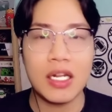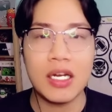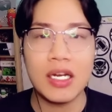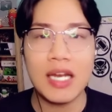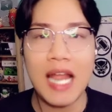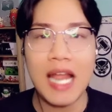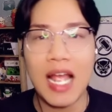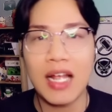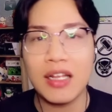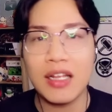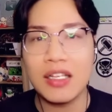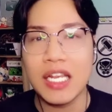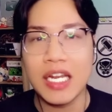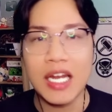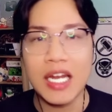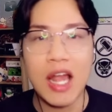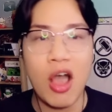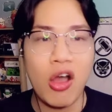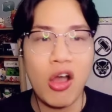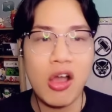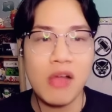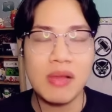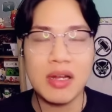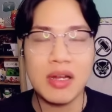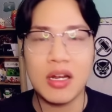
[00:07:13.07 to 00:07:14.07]
tính năng gì
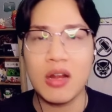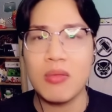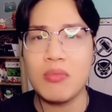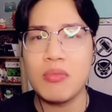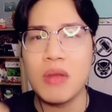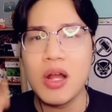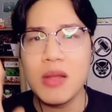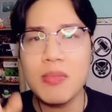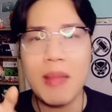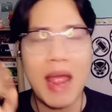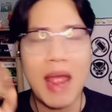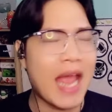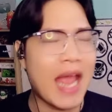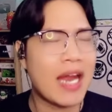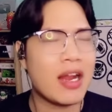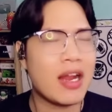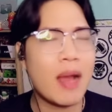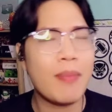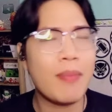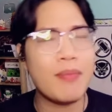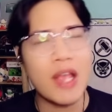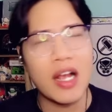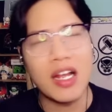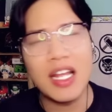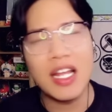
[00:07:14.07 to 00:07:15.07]
đó mà nó mới mẻ nó
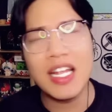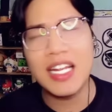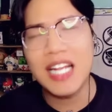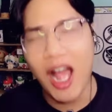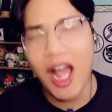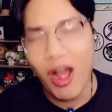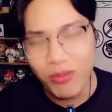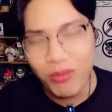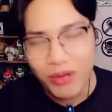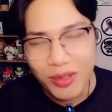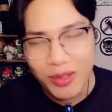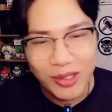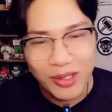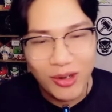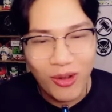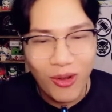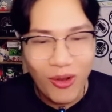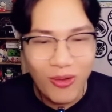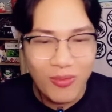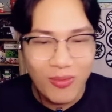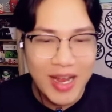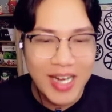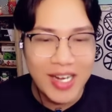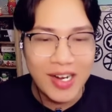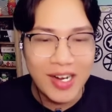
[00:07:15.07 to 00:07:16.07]
hấp dẫn hay không thì mình cũng
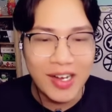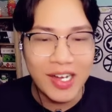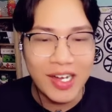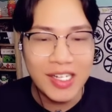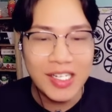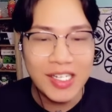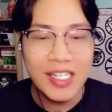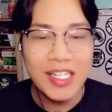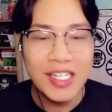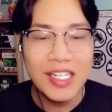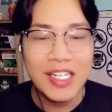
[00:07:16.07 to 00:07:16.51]
không biết nữa